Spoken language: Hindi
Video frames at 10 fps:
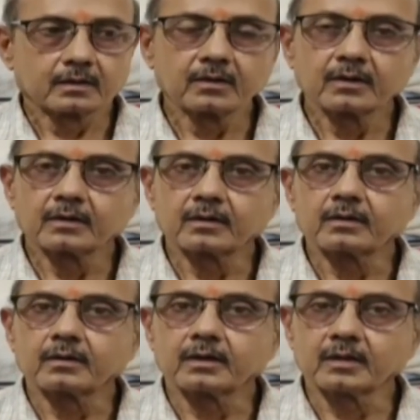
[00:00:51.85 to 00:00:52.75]
ये
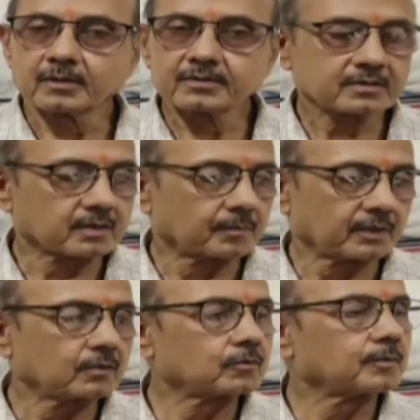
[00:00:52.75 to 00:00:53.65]
लेबर से
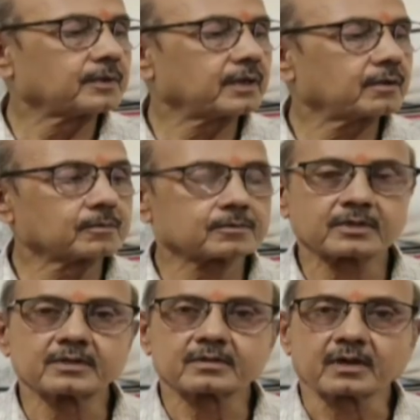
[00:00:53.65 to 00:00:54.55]
संबंधित जो भी है
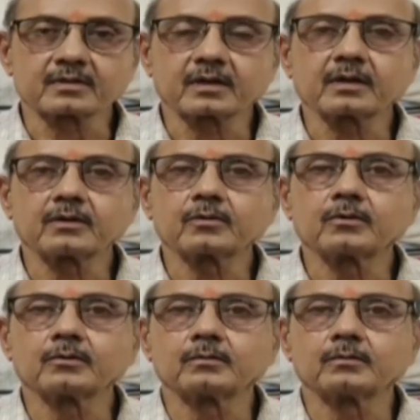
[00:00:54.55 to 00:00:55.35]
उसके शासन की जो